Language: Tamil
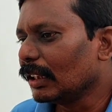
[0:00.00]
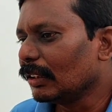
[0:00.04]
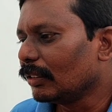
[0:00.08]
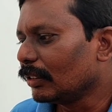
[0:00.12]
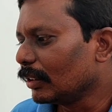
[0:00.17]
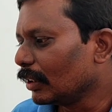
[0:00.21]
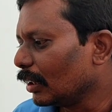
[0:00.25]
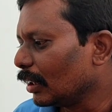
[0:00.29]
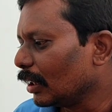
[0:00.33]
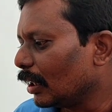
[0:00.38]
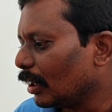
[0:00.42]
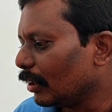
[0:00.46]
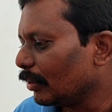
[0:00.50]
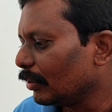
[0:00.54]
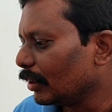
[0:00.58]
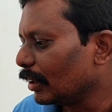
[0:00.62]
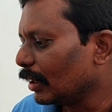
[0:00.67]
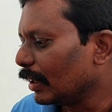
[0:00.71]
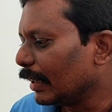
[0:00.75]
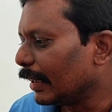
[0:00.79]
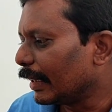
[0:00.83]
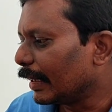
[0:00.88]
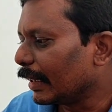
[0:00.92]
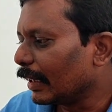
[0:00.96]
இதில் வந்து நான்
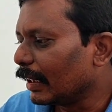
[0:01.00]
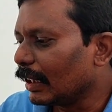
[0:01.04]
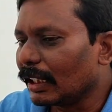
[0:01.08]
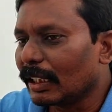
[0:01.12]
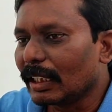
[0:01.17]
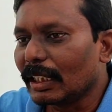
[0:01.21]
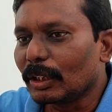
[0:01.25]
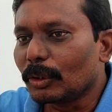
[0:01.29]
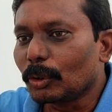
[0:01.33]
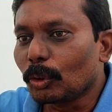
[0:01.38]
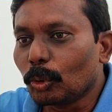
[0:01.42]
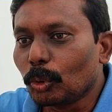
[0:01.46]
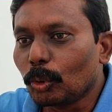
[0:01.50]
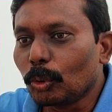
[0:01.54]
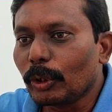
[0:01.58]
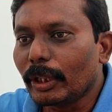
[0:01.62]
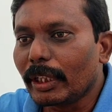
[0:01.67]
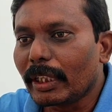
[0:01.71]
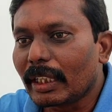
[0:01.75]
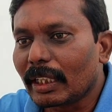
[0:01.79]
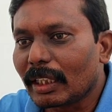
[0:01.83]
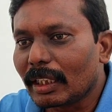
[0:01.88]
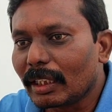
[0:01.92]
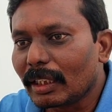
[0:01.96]
வந்து நிறையா
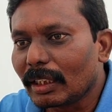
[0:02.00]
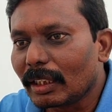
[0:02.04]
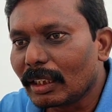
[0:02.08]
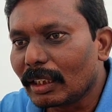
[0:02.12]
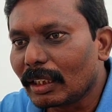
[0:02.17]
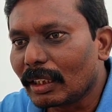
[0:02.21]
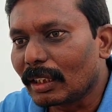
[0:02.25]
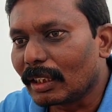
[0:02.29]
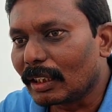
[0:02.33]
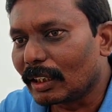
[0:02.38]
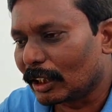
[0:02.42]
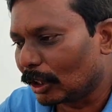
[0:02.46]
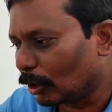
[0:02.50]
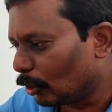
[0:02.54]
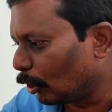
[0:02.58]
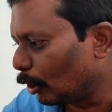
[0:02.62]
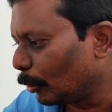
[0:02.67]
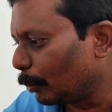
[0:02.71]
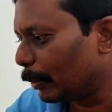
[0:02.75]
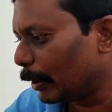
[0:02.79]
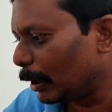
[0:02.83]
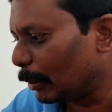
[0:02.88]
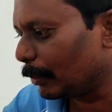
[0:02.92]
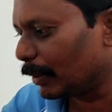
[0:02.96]
நுண்ணுயிரிகள்
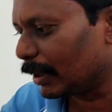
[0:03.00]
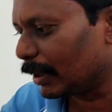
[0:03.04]
டெவலப் பண்ணி